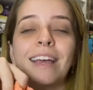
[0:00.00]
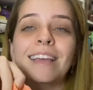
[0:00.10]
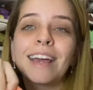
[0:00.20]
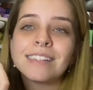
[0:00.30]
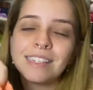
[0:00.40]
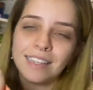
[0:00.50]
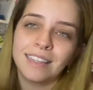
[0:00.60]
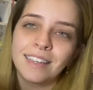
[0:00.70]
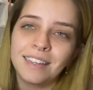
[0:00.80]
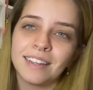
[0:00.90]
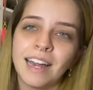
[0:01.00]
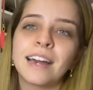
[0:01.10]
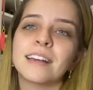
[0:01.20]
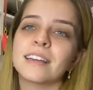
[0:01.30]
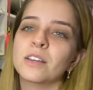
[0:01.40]
E essa aqui,
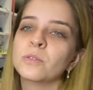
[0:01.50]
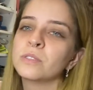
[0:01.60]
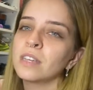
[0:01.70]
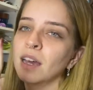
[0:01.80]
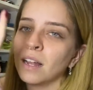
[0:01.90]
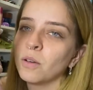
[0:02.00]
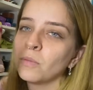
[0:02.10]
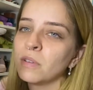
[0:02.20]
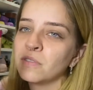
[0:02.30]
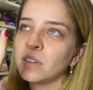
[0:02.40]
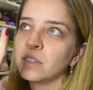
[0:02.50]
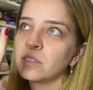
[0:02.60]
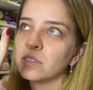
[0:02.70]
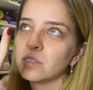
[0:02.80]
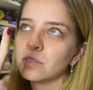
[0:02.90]
cara, eu usei ela uma
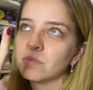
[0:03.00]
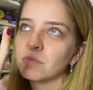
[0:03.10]
vez,